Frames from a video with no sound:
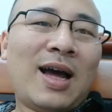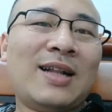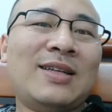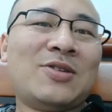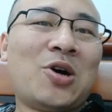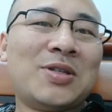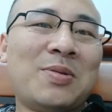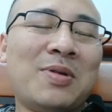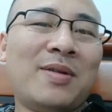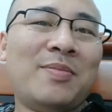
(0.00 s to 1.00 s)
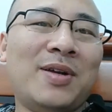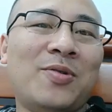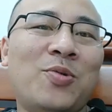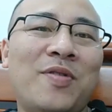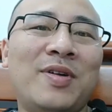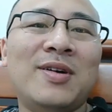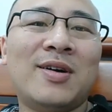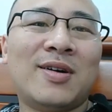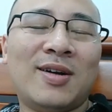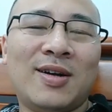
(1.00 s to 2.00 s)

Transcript: ăn thịt chó xong là bị nó đuổi về nước.